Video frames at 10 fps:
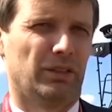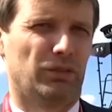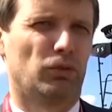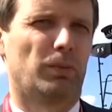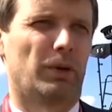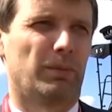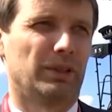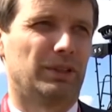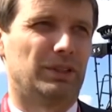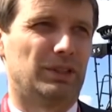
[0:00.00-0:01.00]
с двух
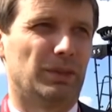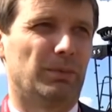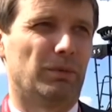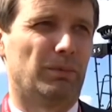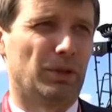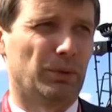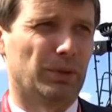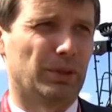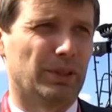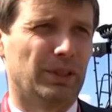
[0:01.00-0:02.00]
барабанной системой
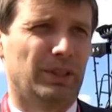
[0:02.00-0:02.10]
обмолота.